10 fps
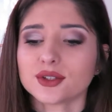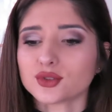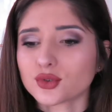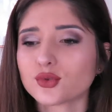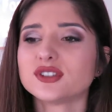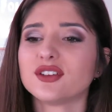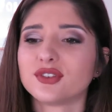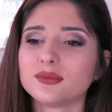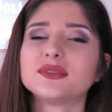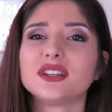Du coup j'ai
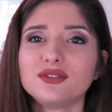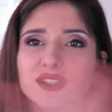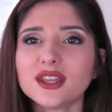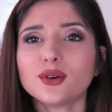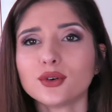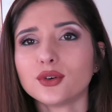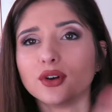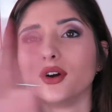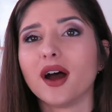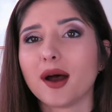fait une petite vidéo
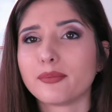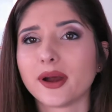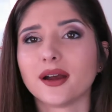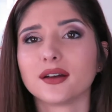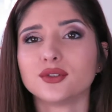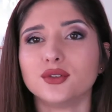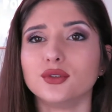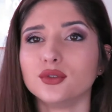à part